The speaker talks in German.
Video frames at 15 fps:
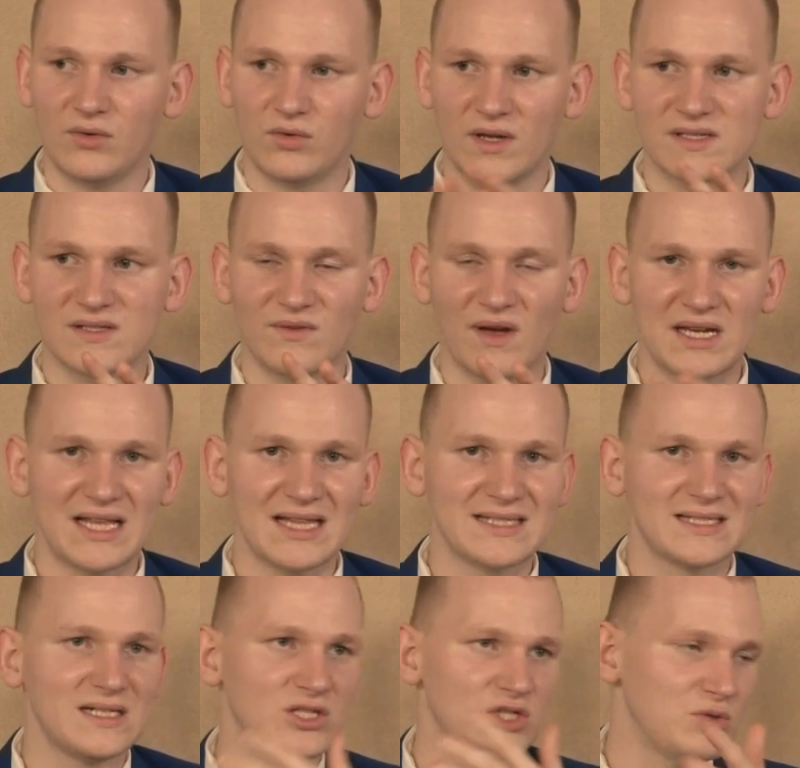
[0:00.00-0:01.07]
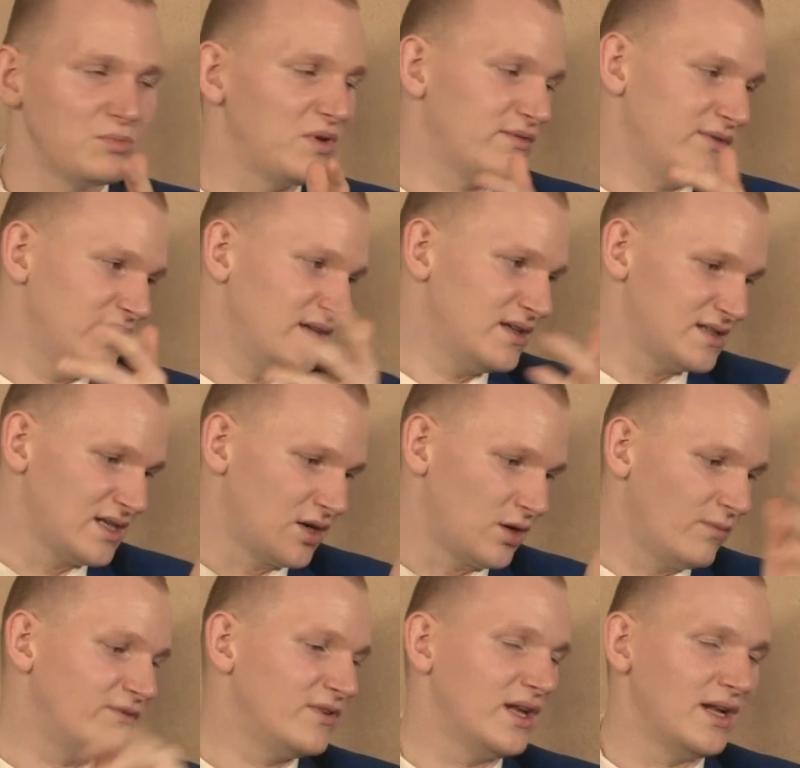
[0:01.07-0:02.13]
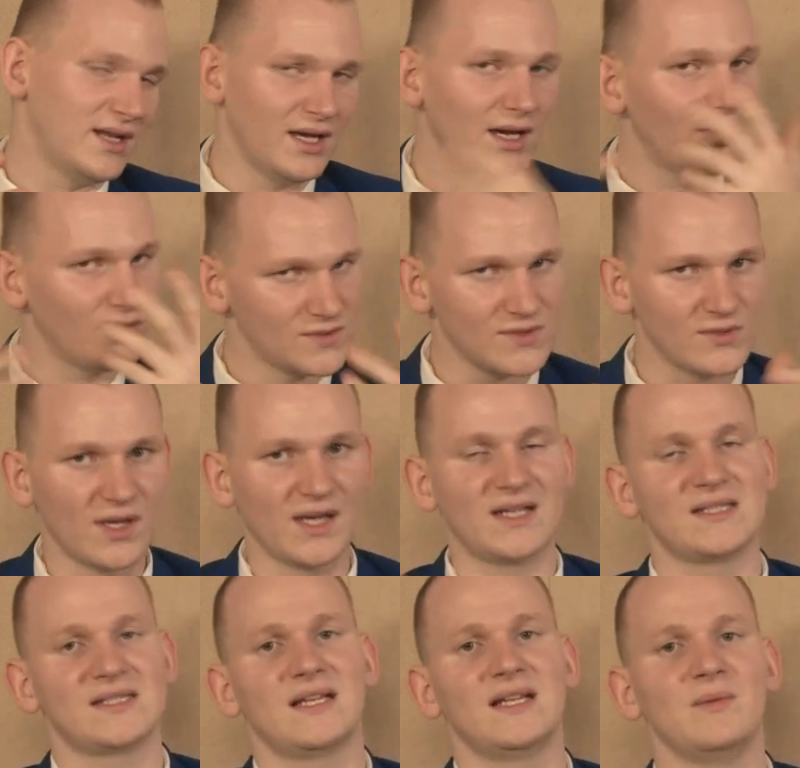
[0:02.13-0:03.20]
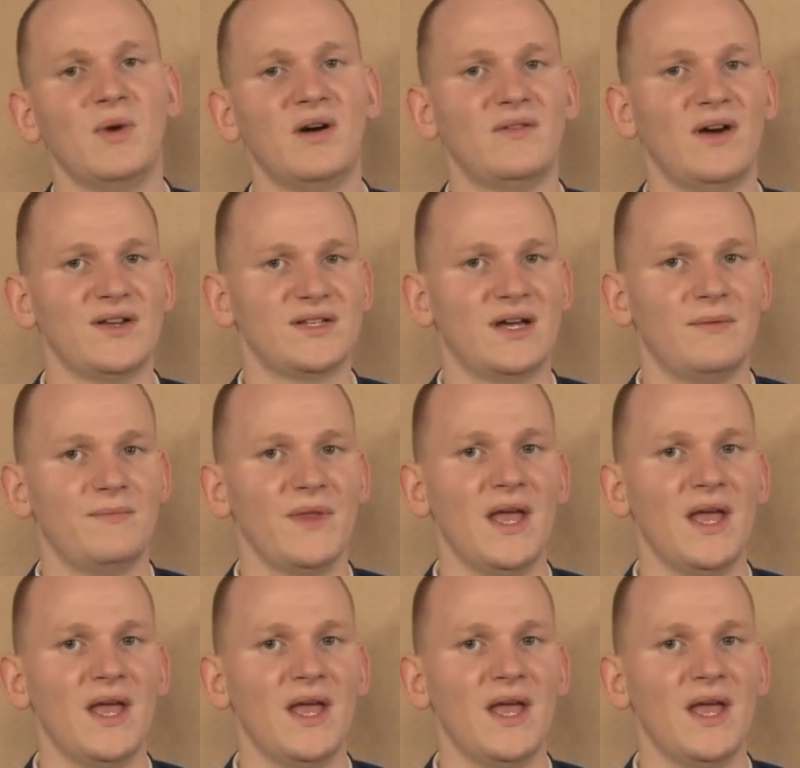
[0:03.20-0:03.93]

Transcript: Du kannst weiter erzählen. Schnippe ich wieder, ist der Kopf wieder leer. Und so geht das dann immer weiter.